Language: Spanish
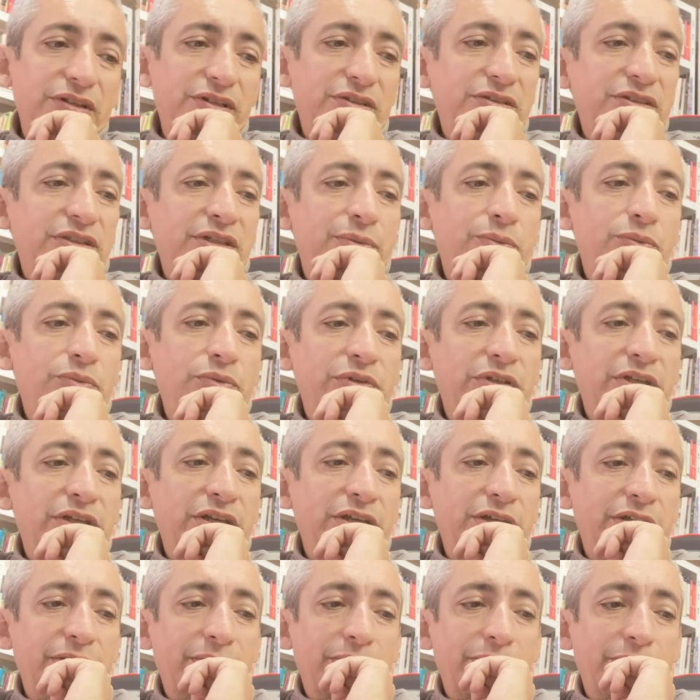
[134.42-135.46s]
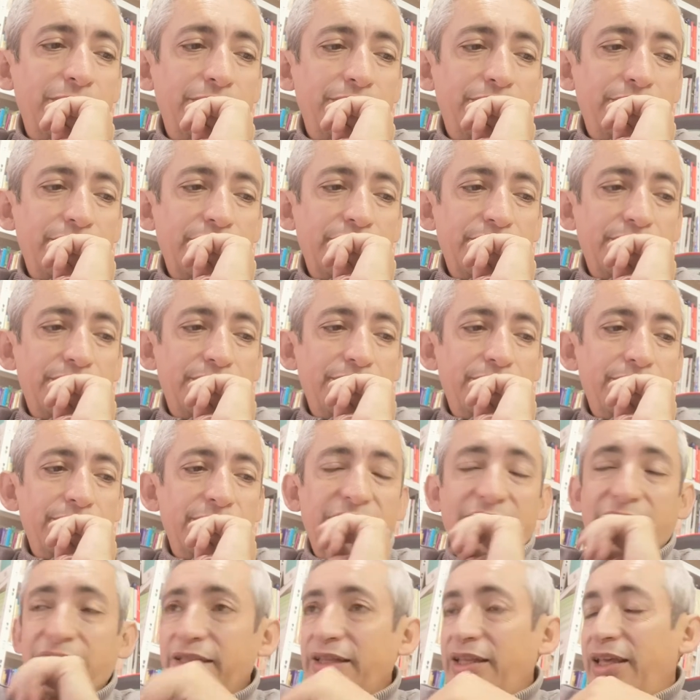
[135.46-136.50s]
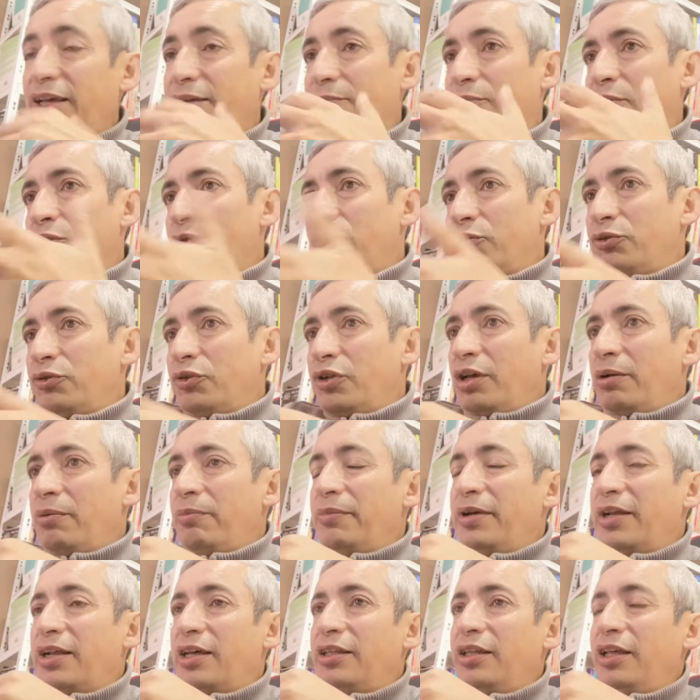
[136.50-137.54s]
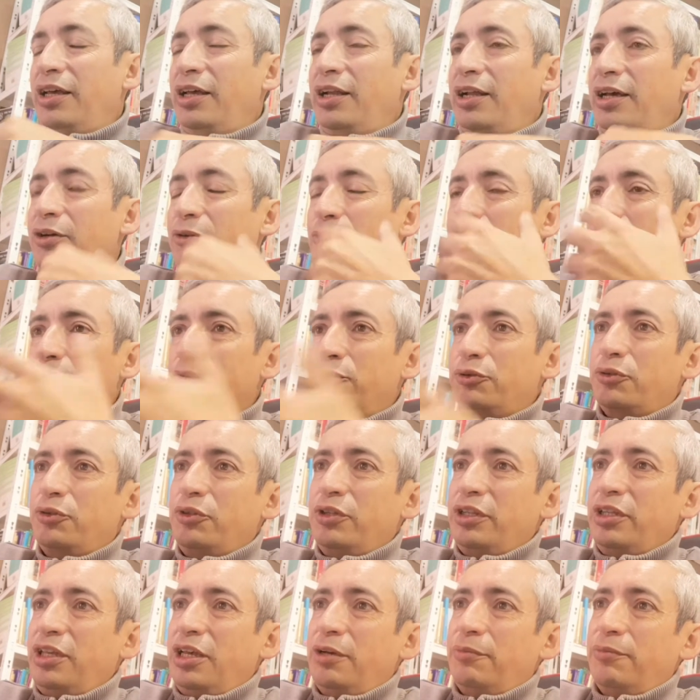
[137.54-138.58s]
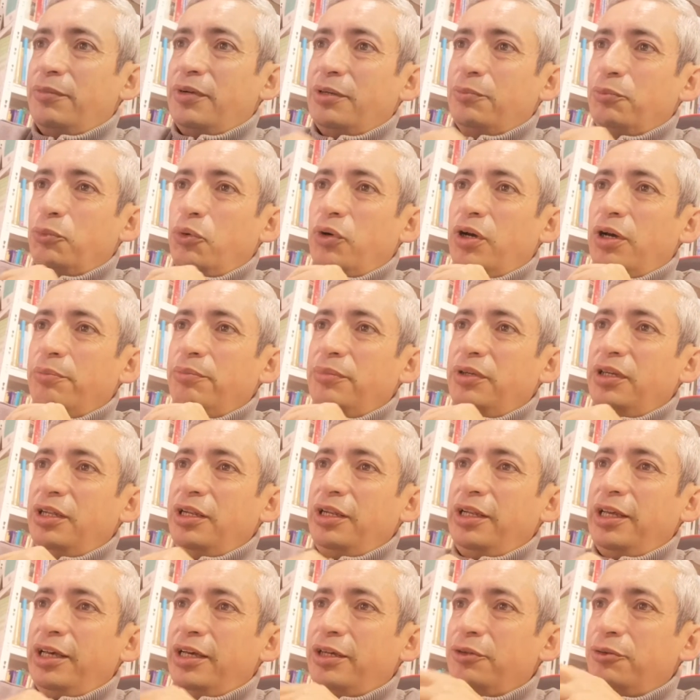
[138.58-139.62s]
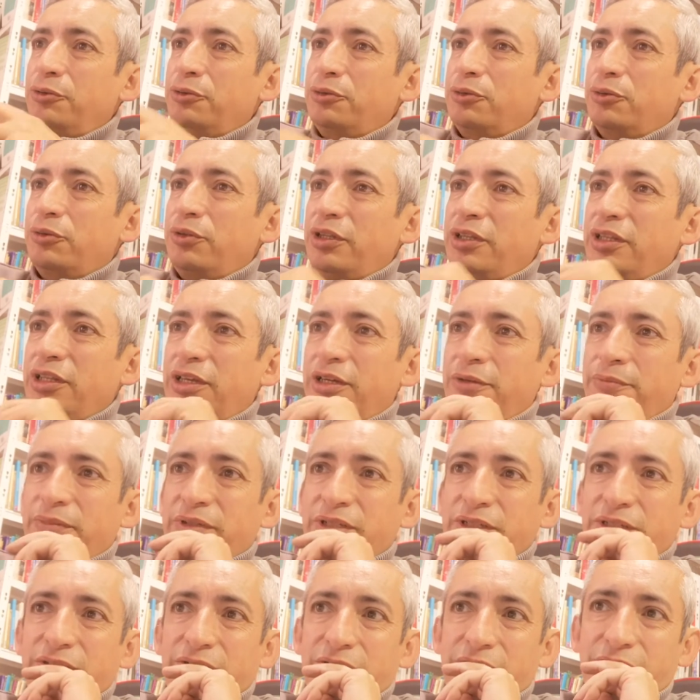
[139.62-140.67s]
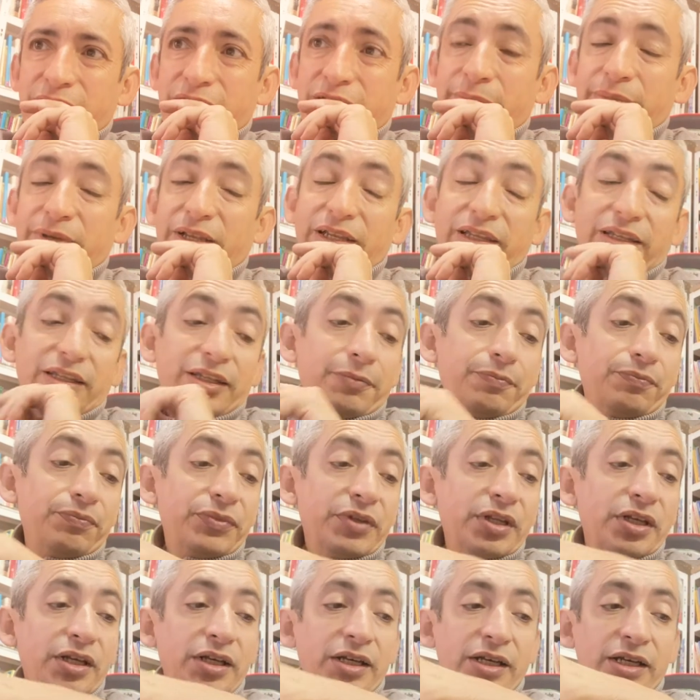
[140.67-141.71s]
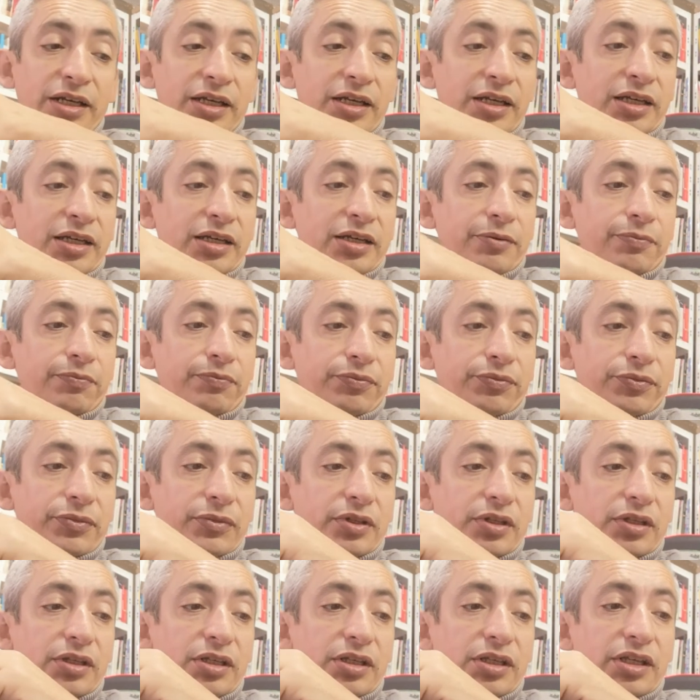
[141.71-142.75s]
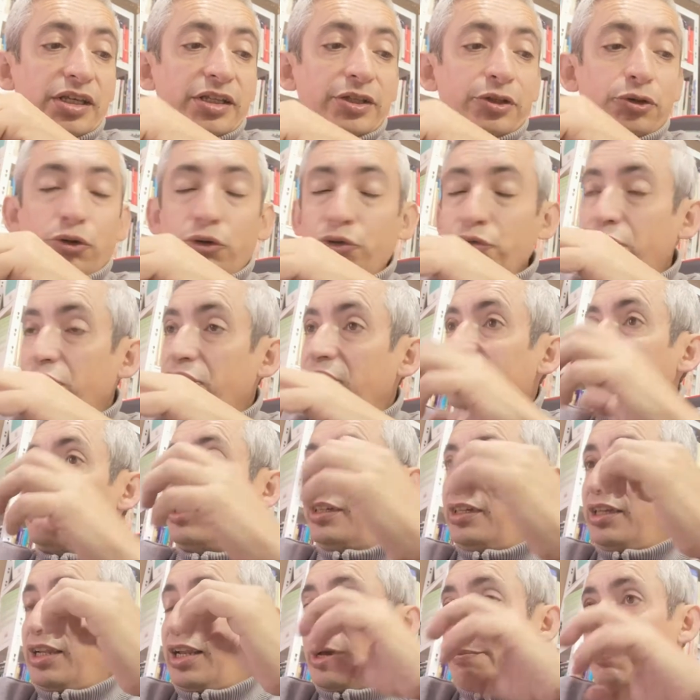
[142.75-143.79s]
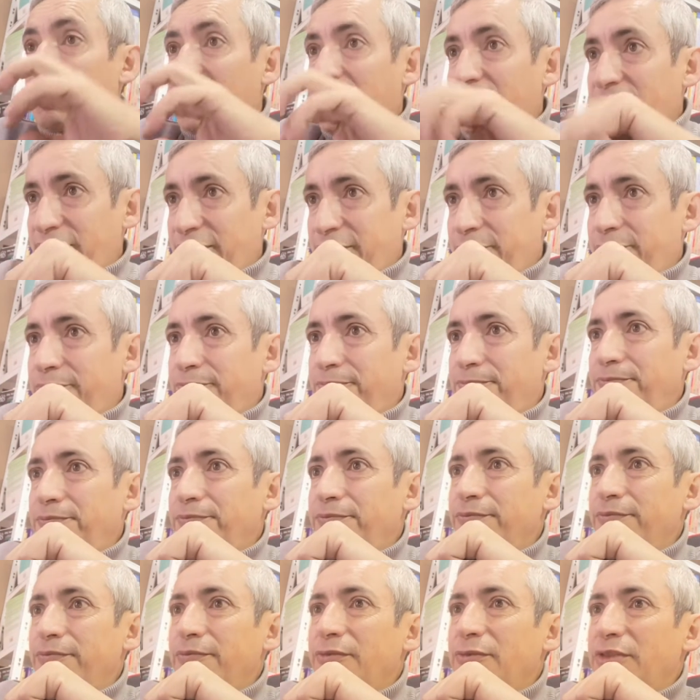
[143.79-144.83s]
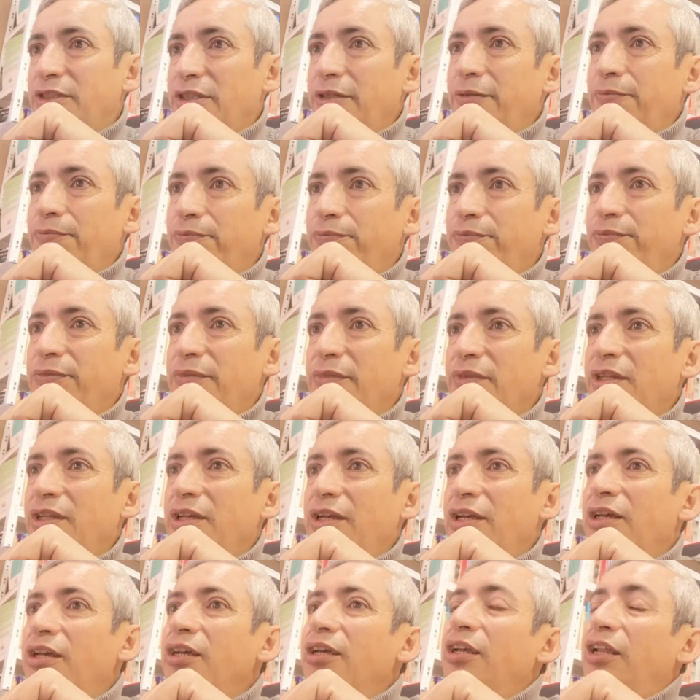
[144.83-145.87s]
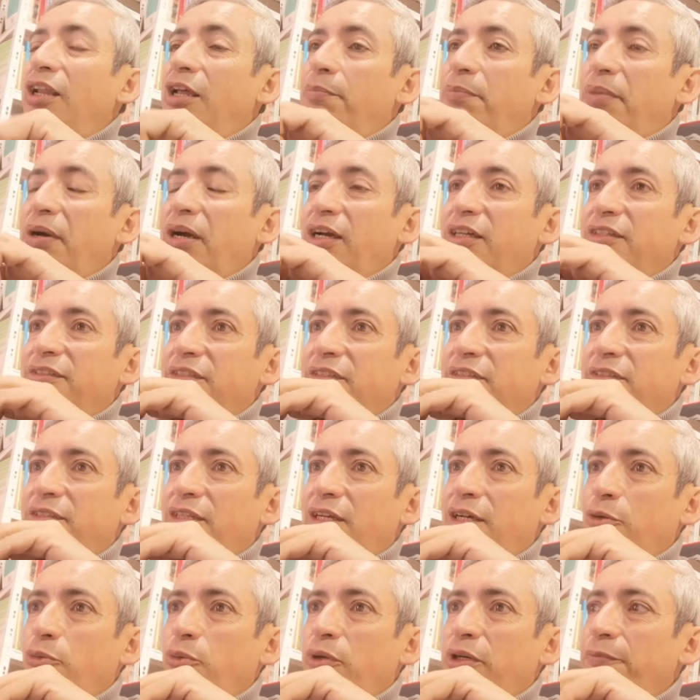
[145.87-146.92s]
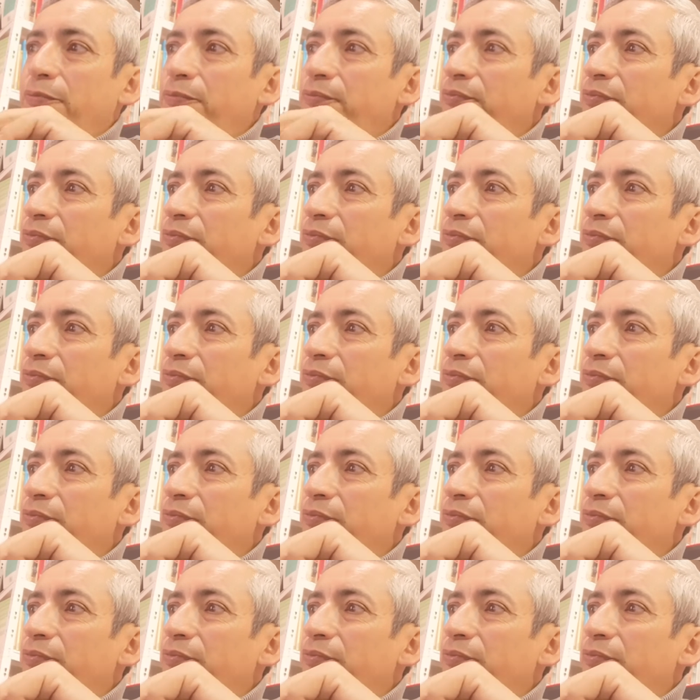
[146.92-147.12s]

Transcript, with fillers: de, de bueno, uno le llaman veranera, otro le llaman bugambilia, otro le llaman camelina, y entonces, y le apagas, ¿sí? y le apagas a esta agua.